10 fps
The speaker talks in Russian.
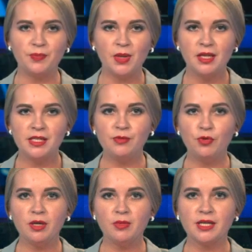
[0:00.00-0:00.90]
Сегодня мы
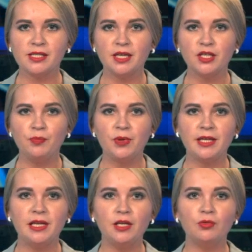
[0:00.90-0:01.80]
расскажем про
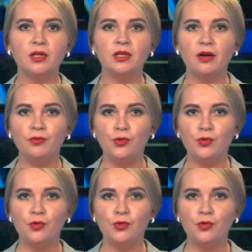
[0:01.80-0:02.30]
Елену Лановую,